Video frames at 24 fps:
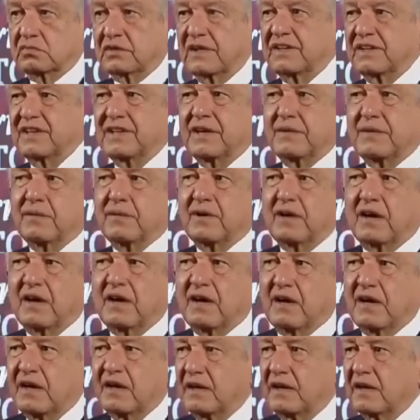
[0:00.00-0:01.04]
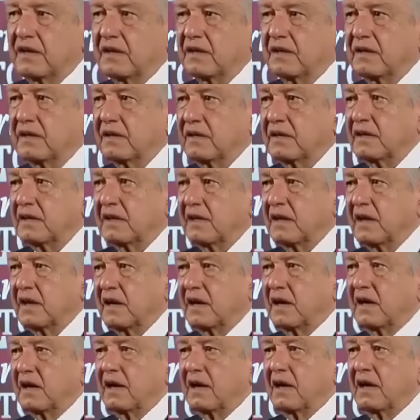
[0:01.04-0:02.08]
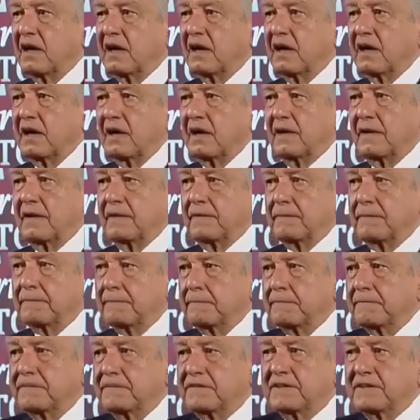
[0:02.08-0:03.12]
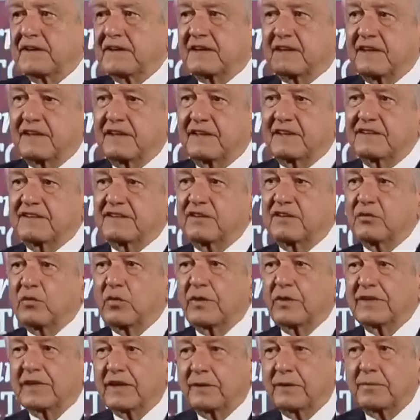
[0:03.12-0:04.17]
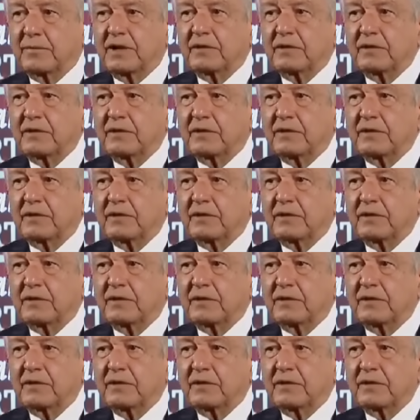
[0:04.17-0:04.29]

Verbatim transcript: que lleva a cerca de 50